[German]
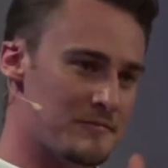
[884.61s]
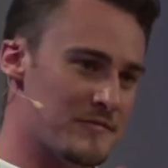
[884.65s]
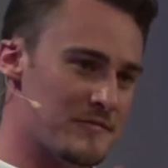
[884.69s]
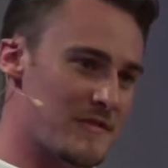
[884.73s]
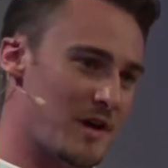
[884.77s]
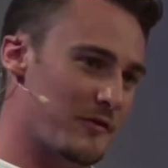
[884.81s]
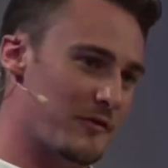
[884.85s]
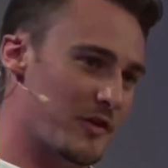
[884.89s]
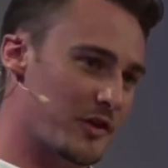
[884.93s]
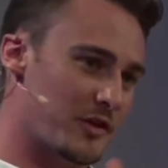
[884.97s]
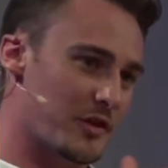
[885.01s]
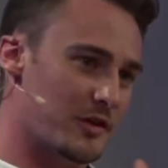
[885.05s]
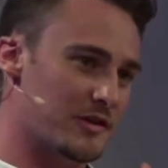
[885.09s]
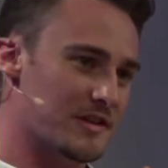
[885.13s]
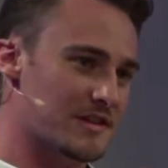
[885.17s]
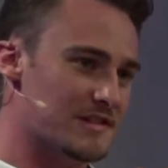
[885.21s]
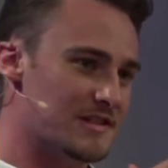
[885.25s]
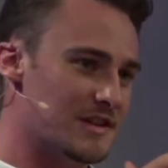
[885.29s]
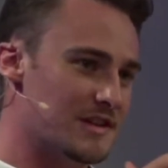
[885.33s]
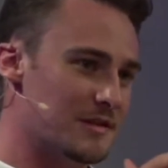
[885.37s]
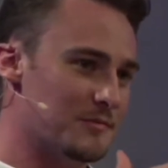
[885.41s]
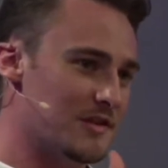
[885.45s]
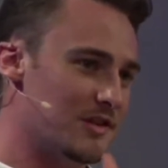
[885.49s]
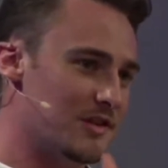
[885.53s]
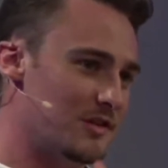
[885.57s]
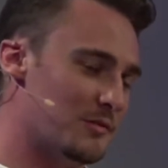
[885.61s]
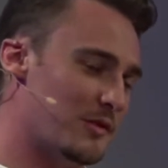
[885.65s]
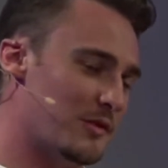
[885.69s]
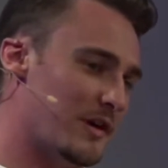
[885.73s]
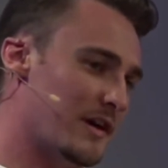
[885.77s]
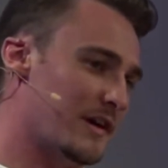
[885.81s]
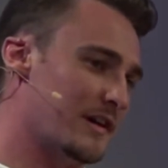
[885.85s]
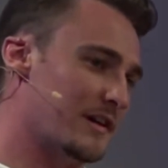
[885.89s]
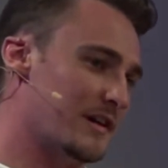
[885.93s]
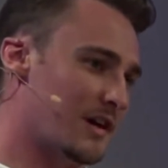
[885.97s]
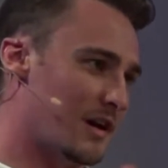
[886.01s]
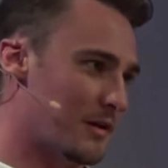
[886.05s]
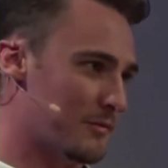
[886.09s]
Aber wir können das eben nicht über
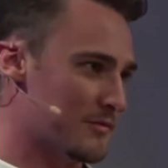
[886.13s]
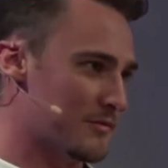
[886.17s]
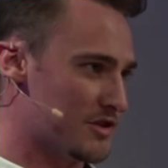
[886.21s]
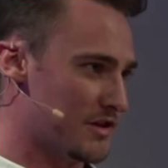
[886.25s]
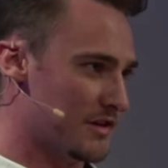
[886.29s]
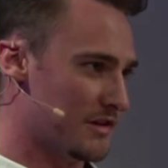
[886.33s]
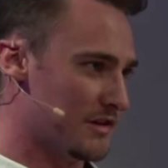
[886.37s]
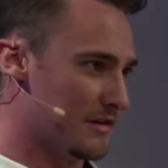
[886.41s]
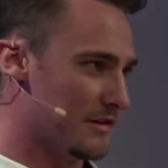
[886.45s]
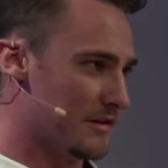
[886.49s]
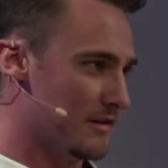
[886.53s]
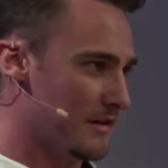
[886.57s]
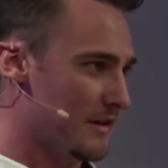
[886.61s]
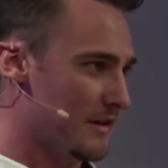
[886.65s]
einen Kamm scheren.